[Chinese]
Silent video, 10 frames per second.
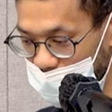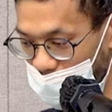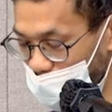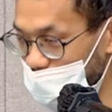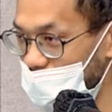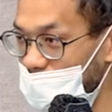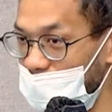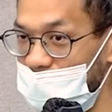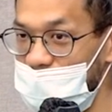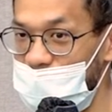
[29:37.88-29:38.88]
好，这
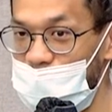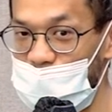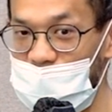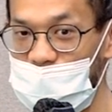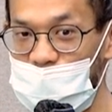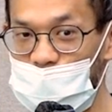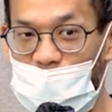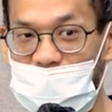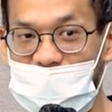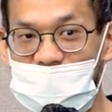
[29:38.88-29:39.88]
样前后端就做
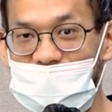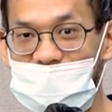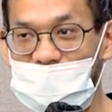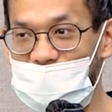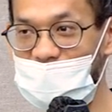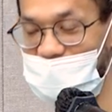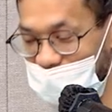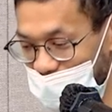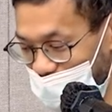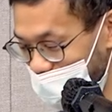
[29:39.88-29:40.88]
完了，OK，
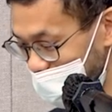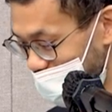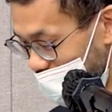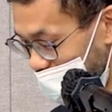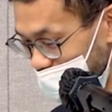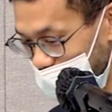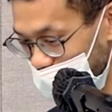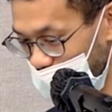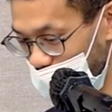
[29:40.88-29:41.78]
好，那最